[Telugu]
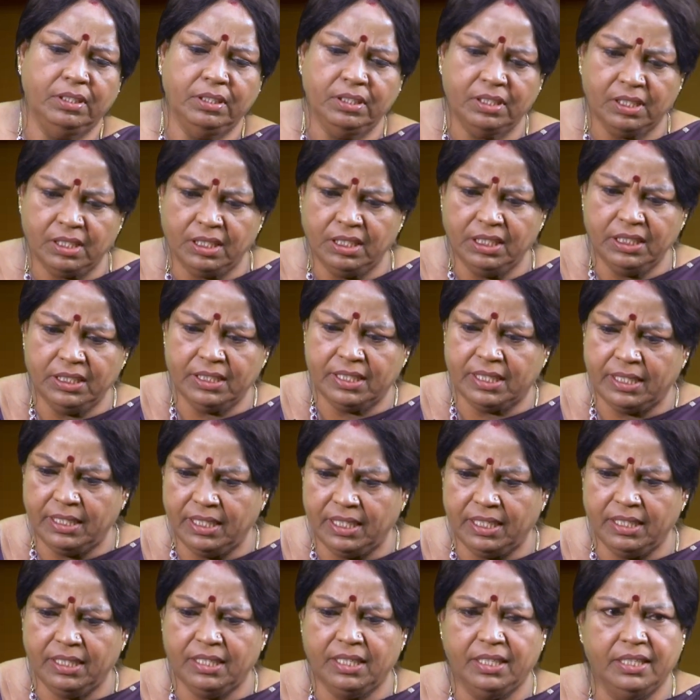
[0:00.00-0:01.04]
ఇటు రండి
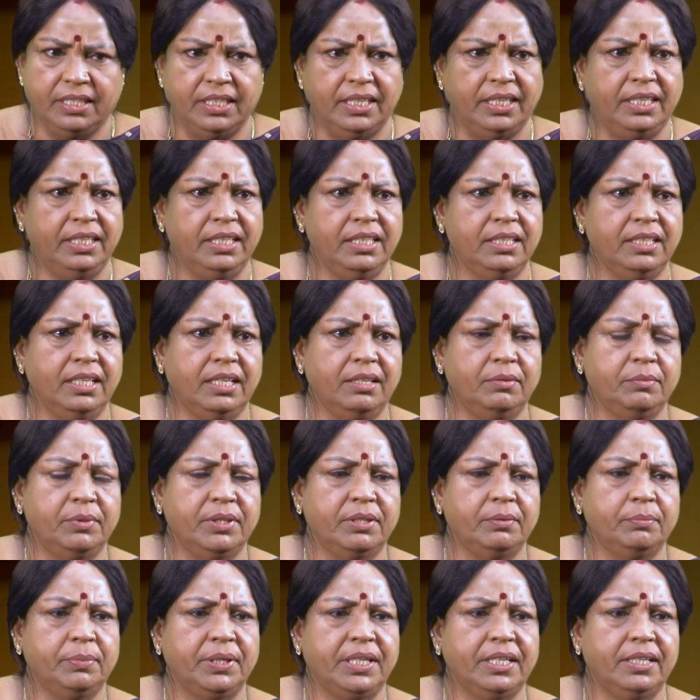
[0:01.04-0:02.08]
అంటున్నాడు ఏంటిది అని
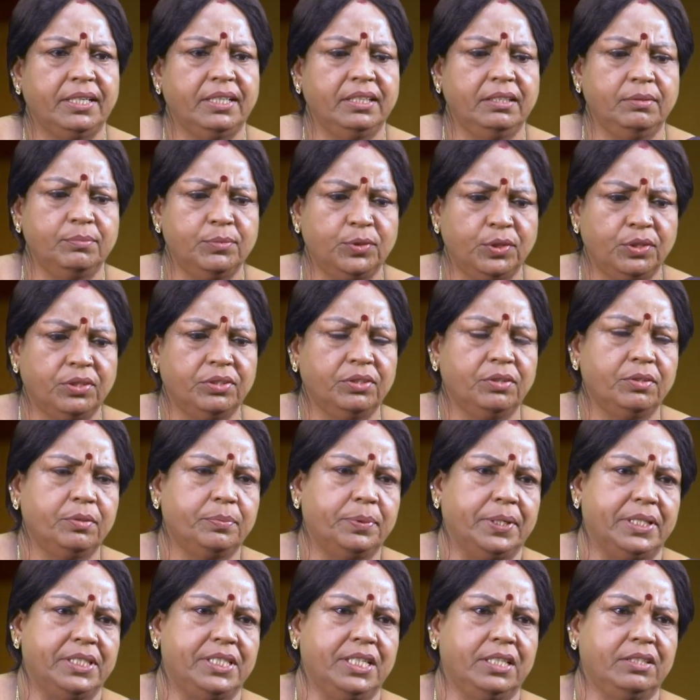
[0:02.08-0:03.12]
పక్క వెళ్తే మూడు వందల
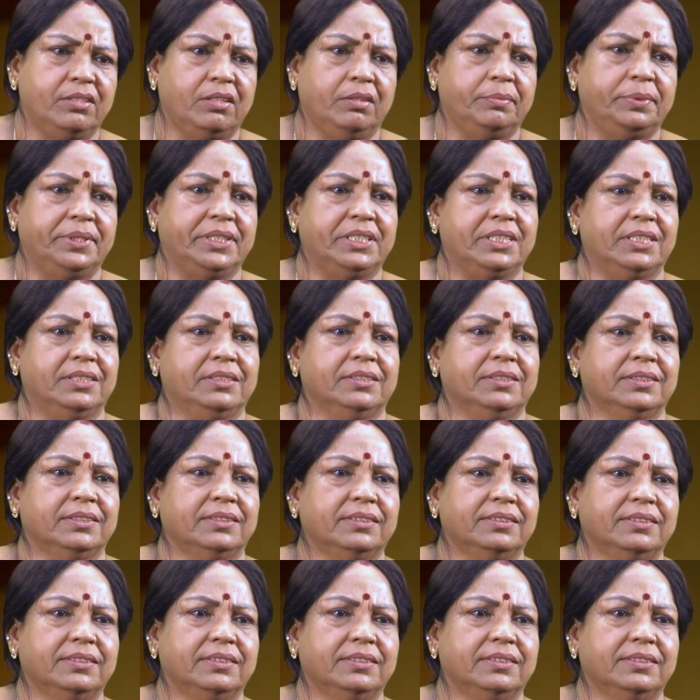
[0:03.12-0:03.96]
రూపాయలు చేతిలో పెట్టాడు